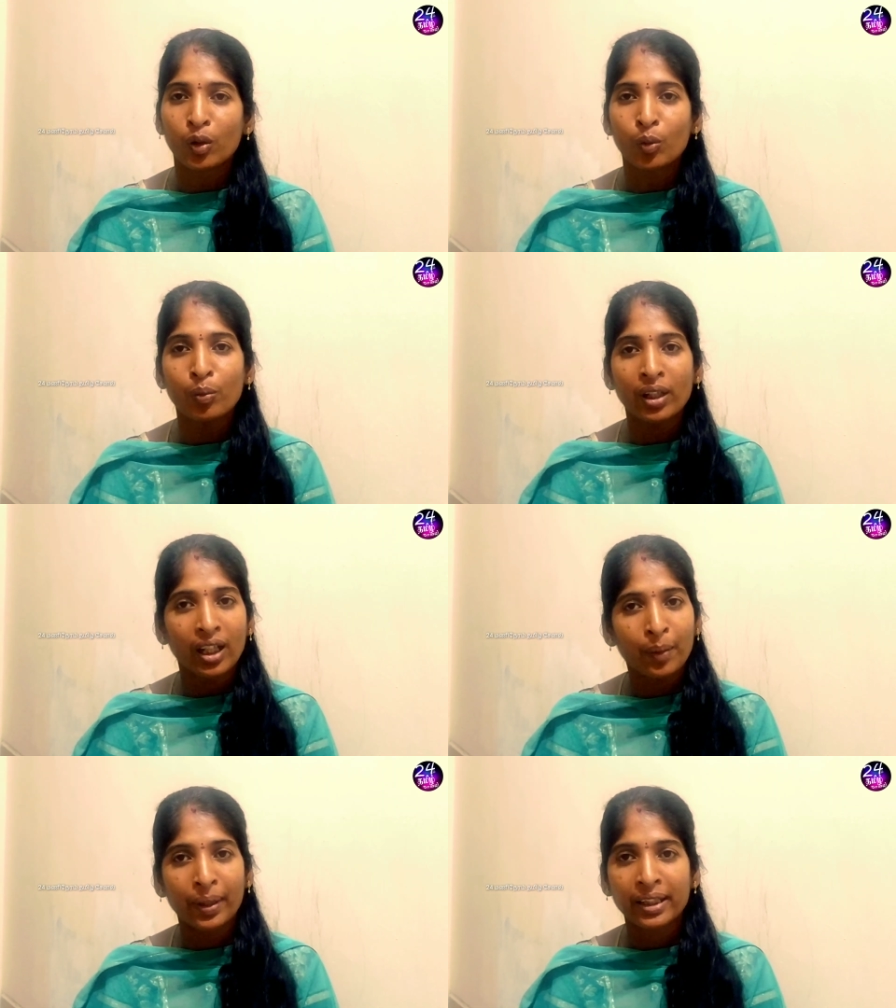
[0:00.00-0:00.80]
ரொம்ப
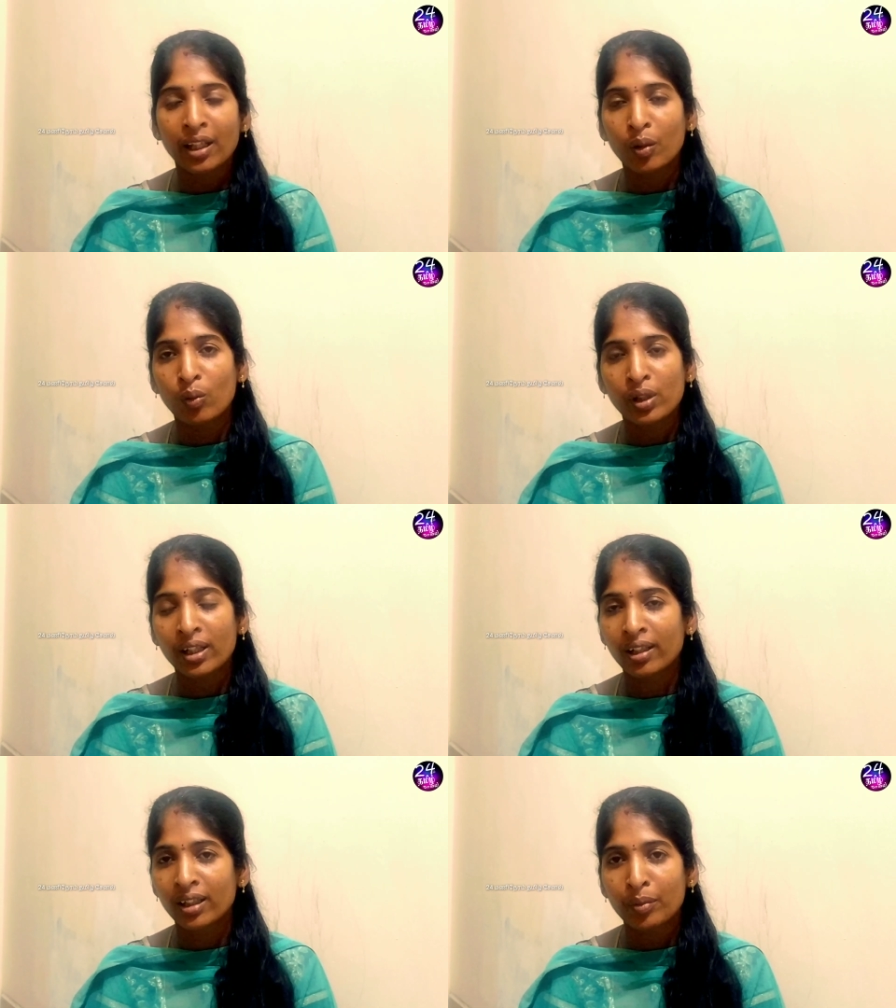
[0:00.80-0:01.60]
நல்லா பயன்
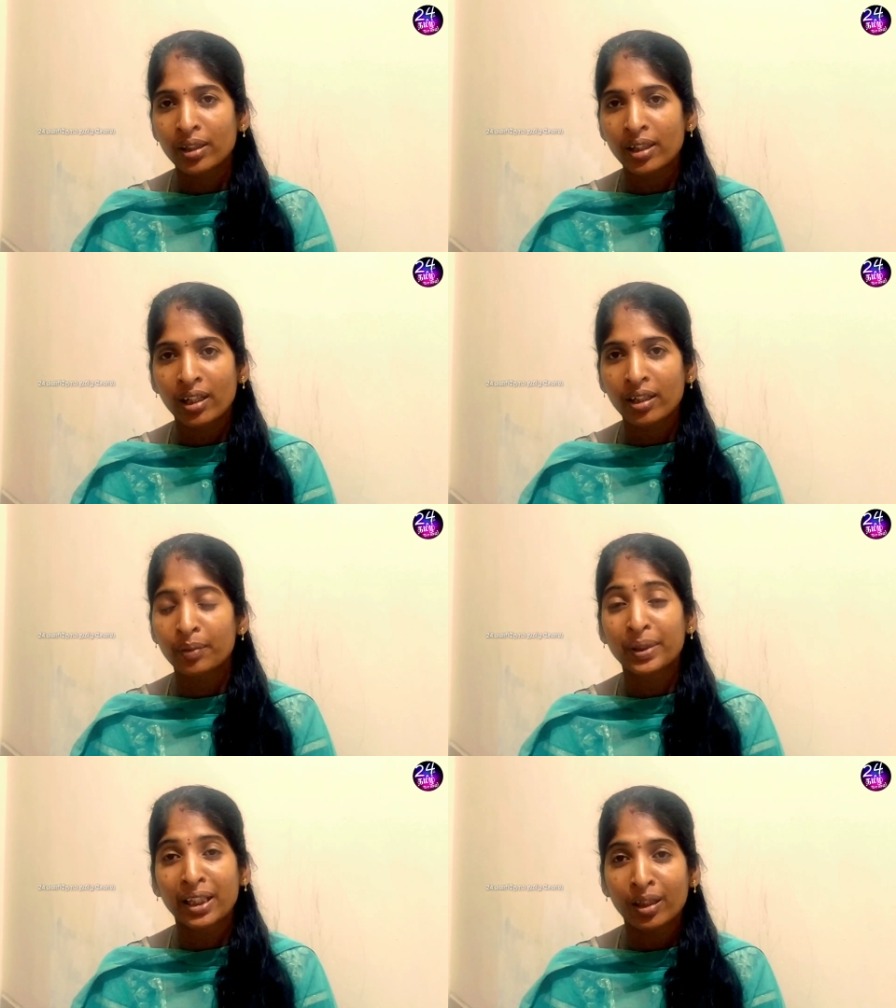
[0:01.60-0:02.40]
தரக்கூடிய அந்த
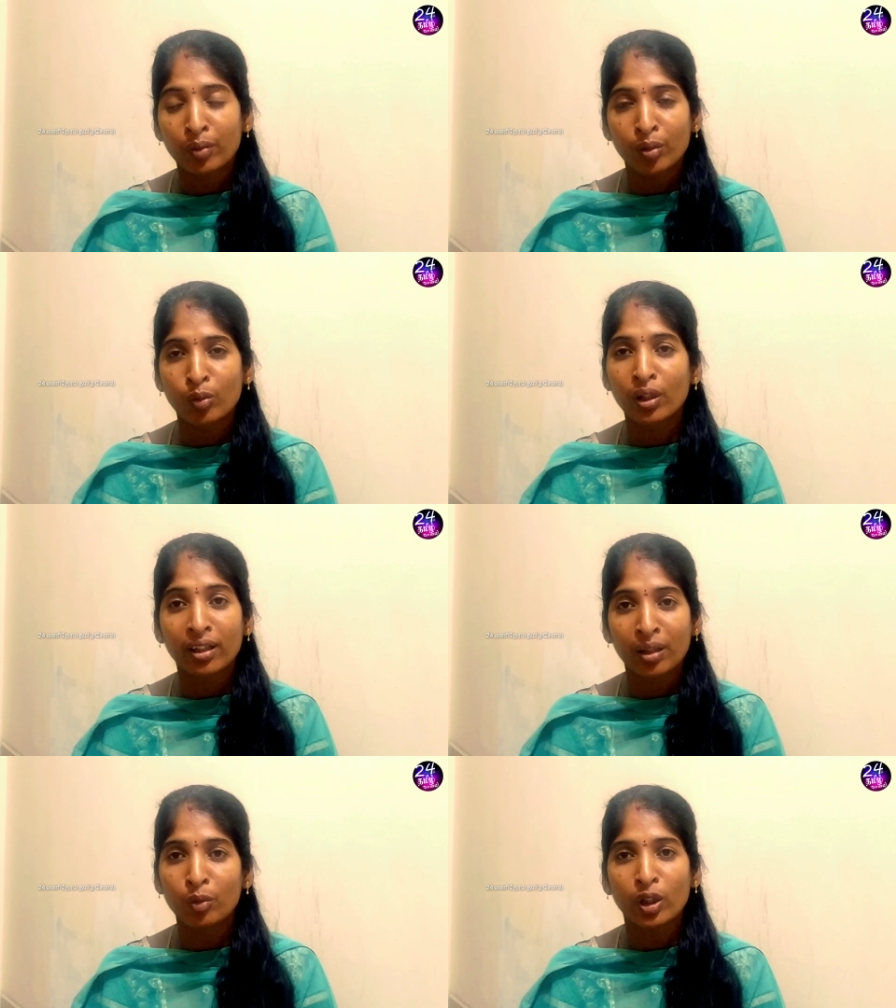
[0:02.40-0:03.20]
மாதிரியான இப்போ தென்னை மரமோ
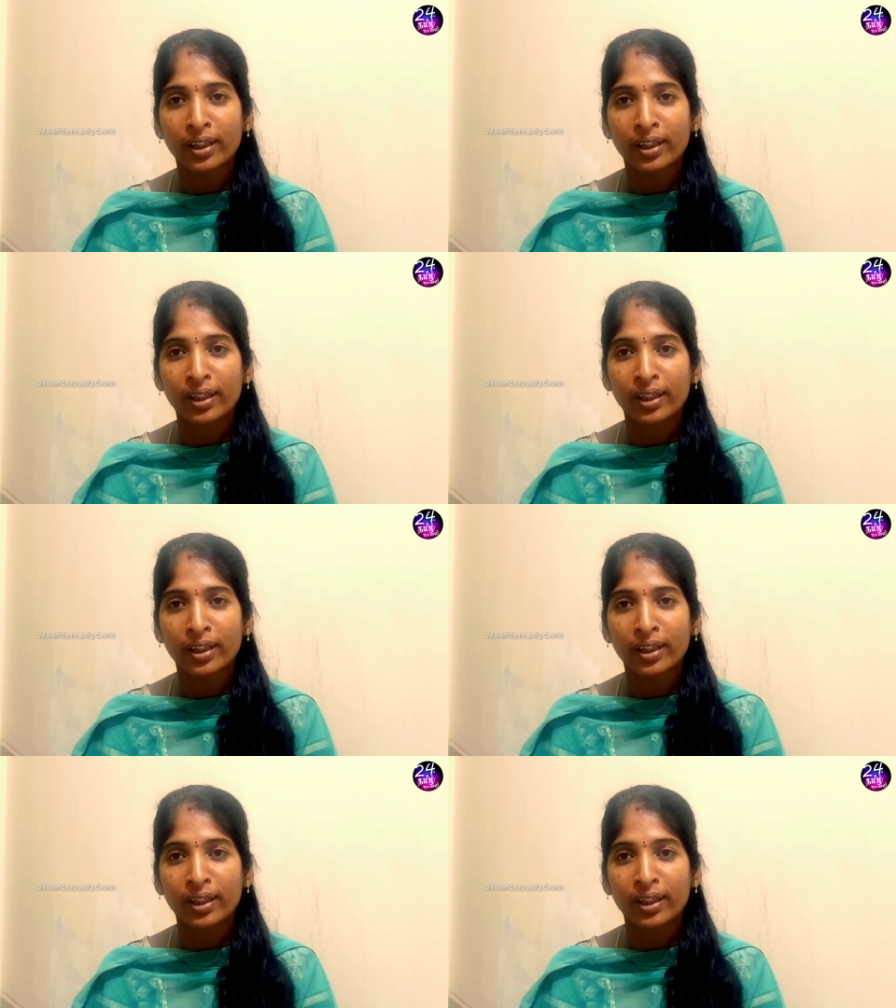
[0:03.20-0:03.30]
அதெல்லாம்